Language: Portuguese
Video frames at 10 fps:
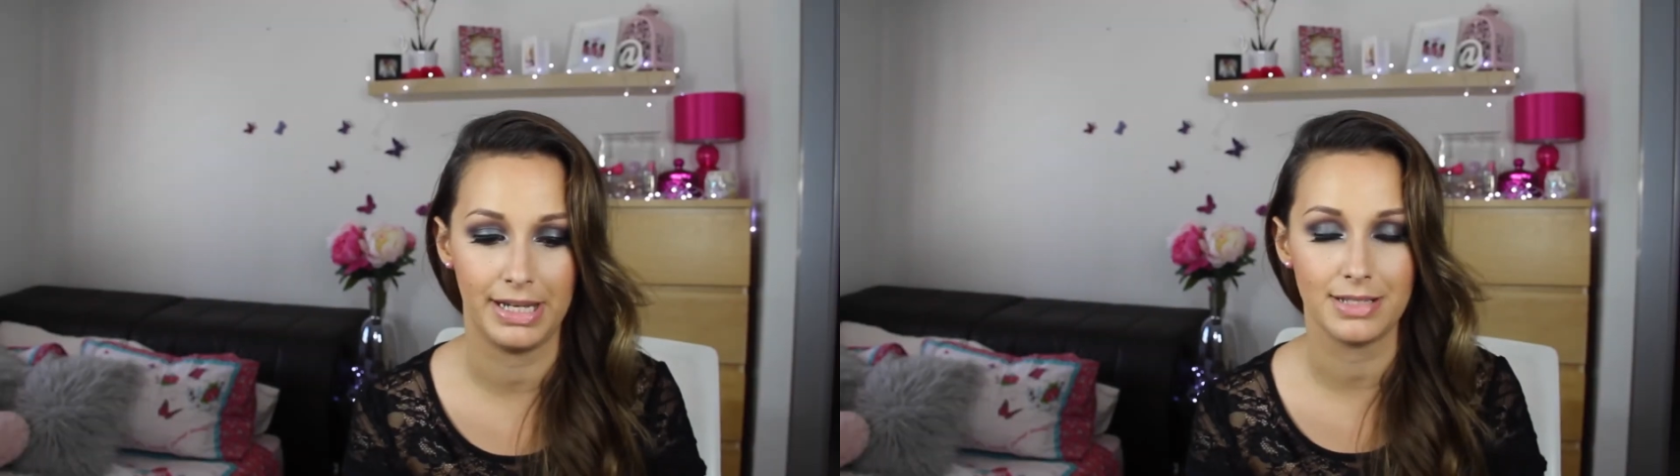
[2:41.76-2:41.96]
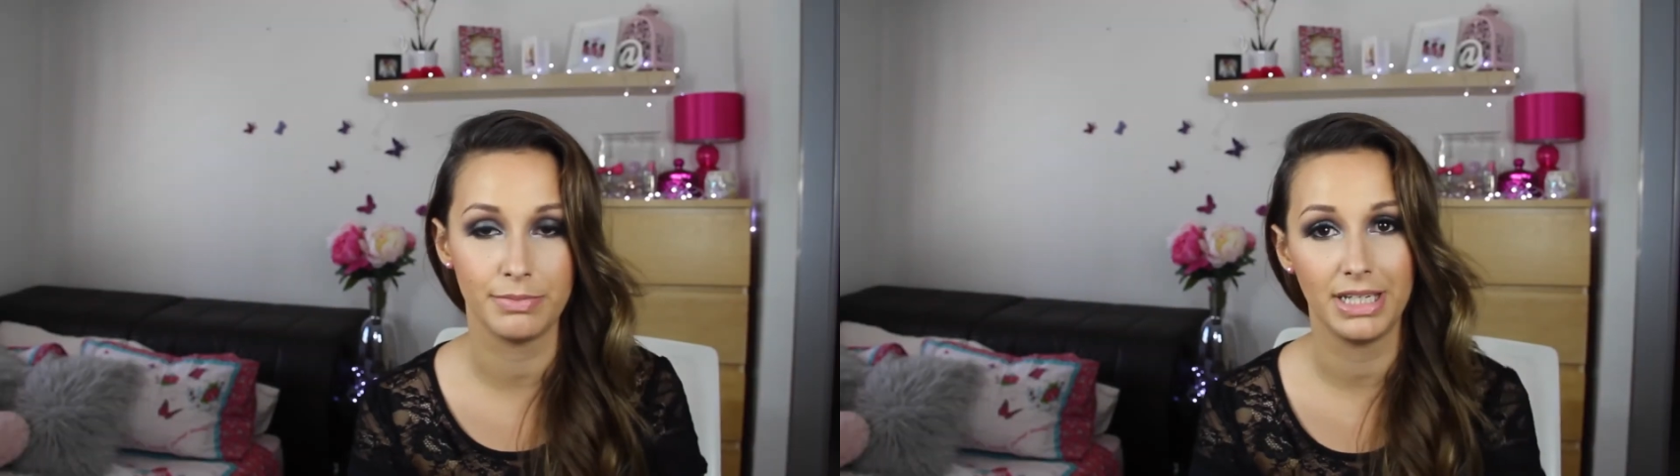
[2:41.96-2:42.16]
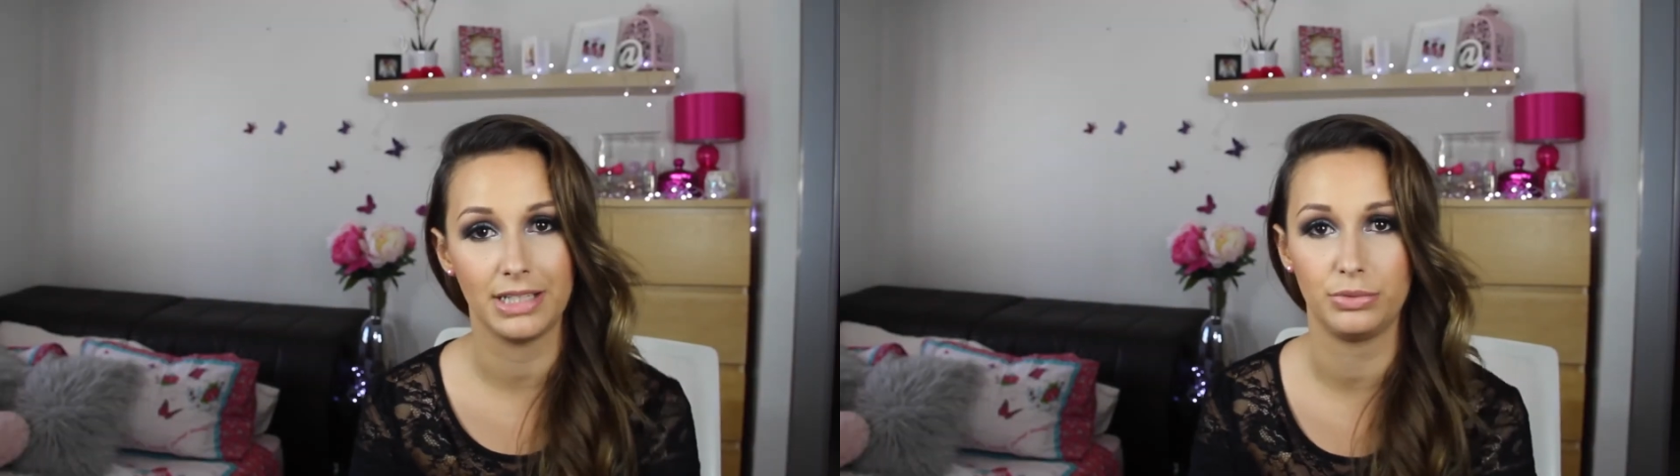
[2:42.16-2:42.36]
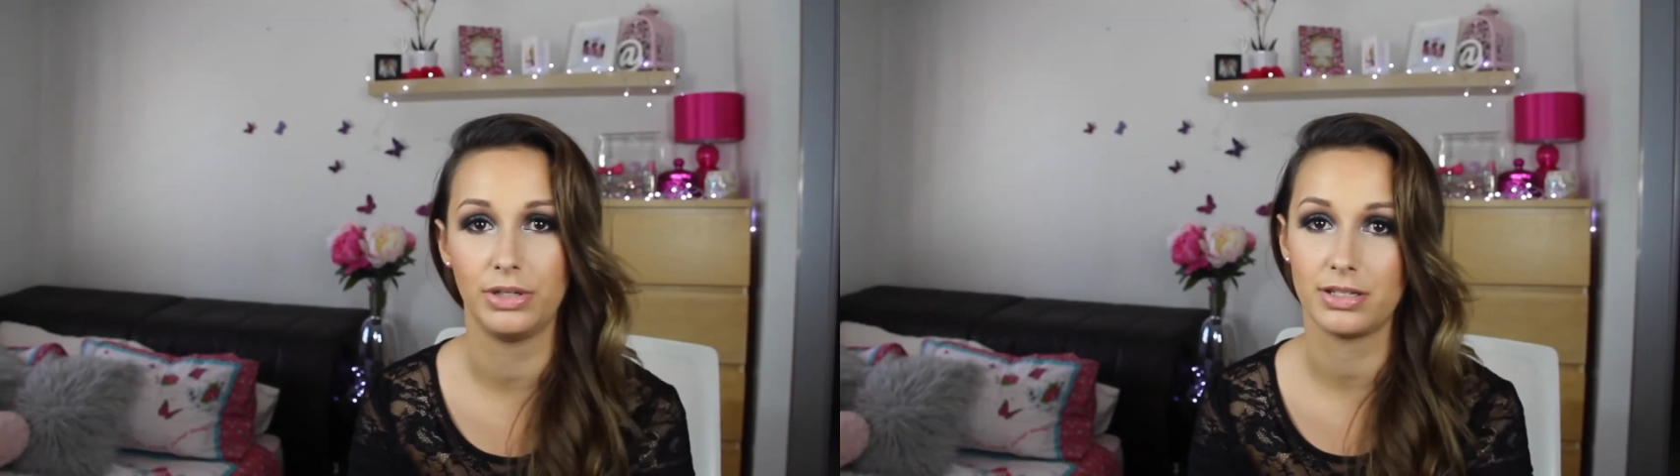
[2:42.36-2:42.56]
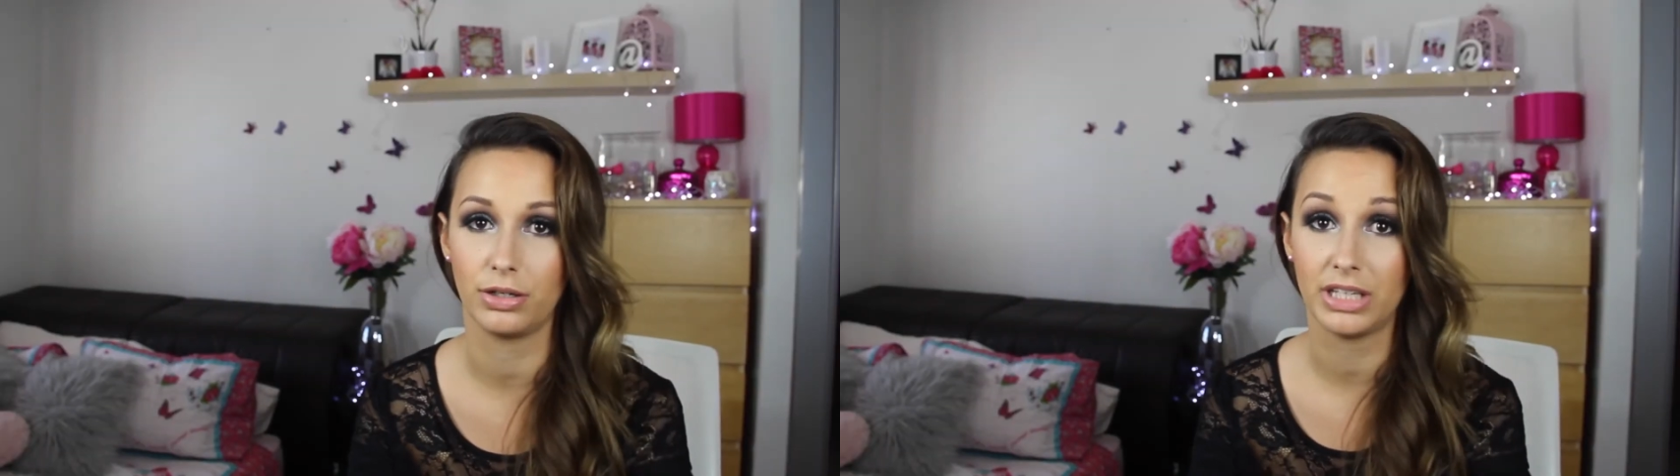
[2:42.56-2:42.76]
as
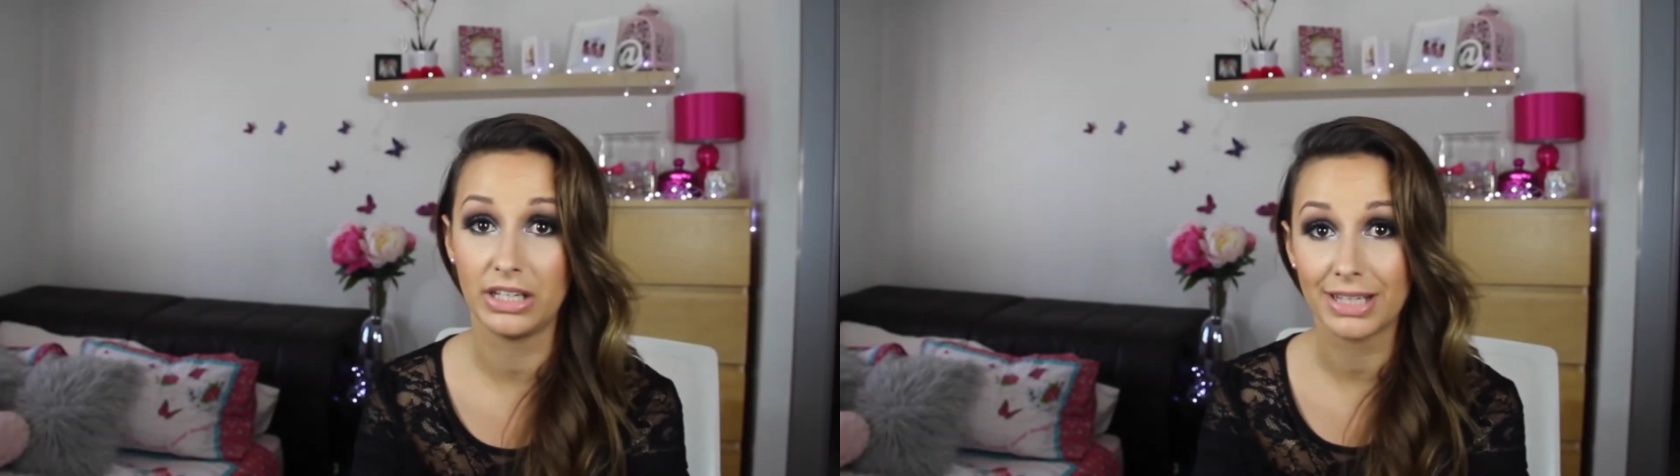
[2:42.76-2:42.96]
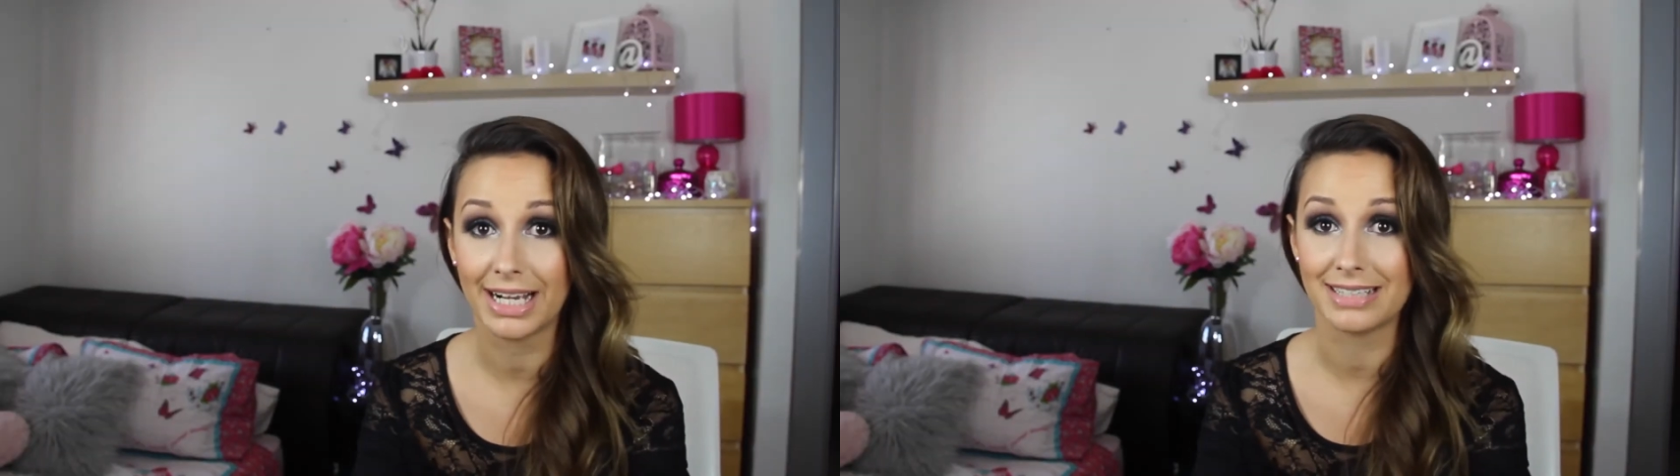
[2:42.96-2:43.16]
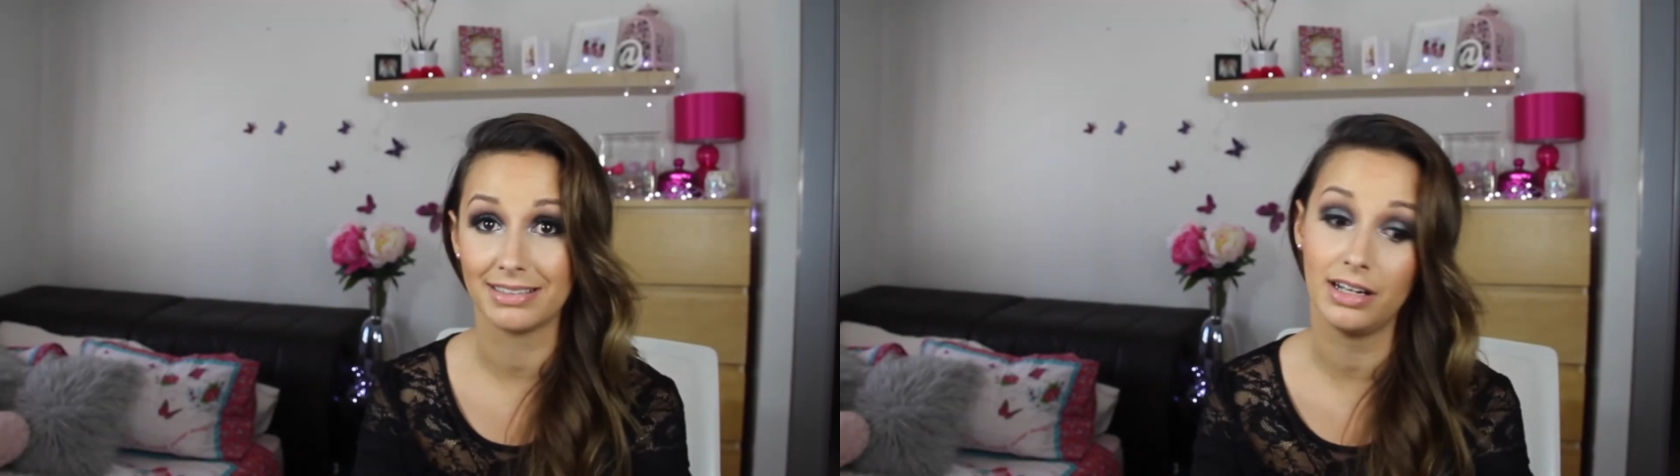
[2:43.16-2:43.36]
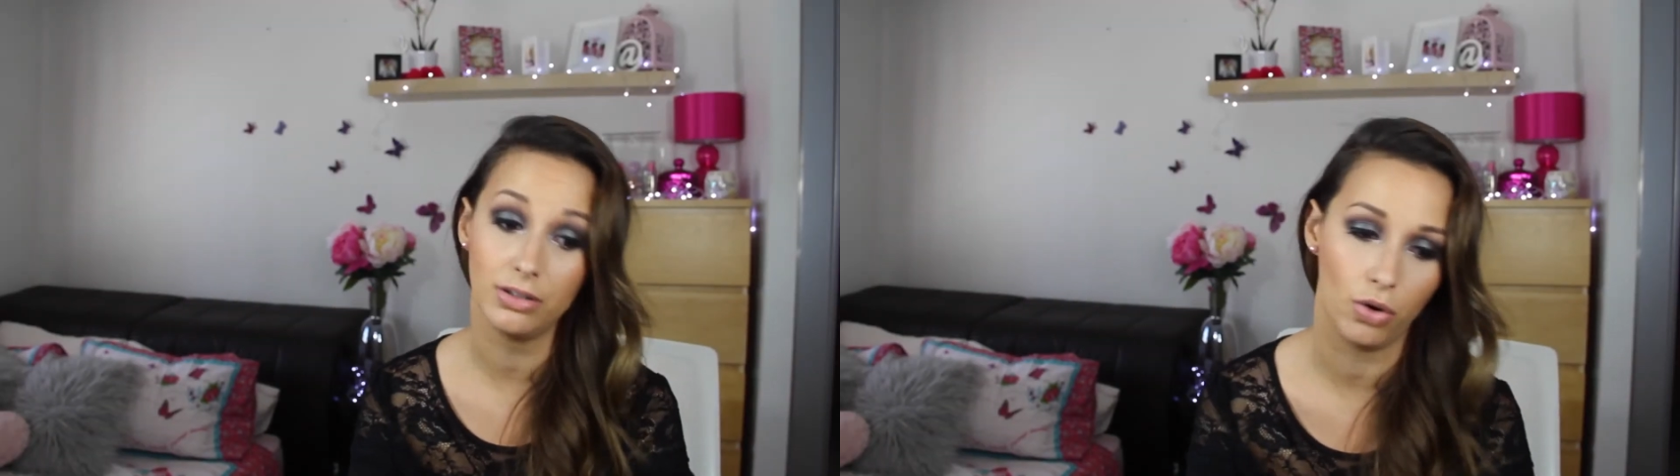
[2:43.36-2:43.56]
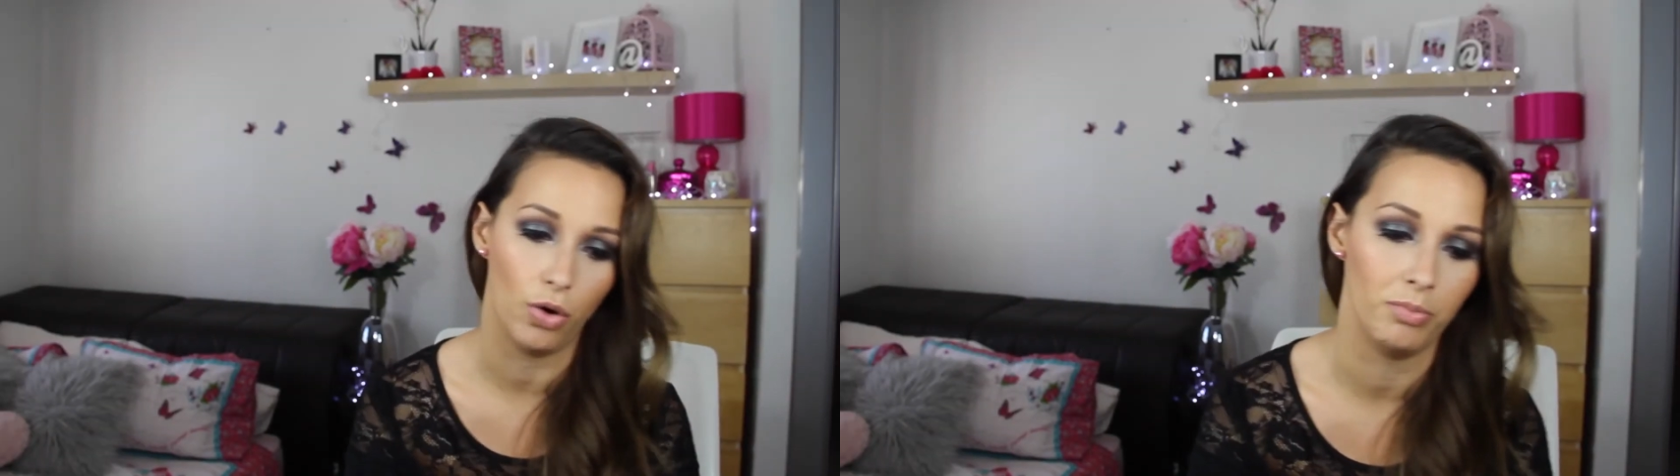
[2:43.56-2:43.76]
miniaturas que eu tenho da Casa
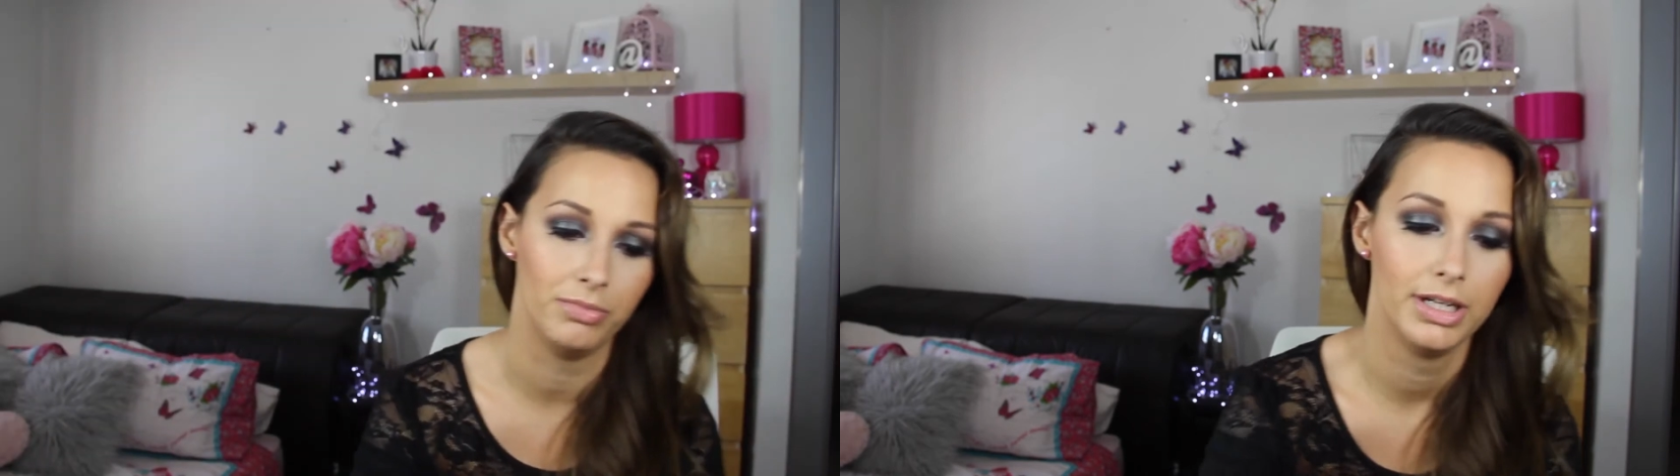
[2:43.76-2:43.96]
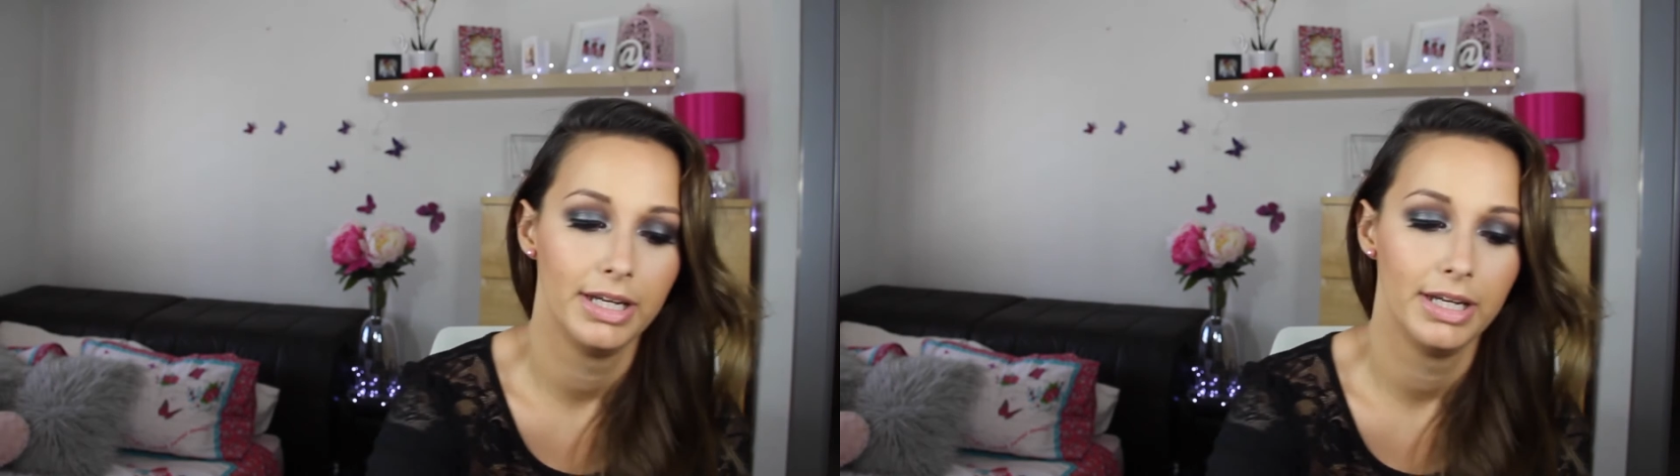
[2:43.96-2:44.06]
Lancôme.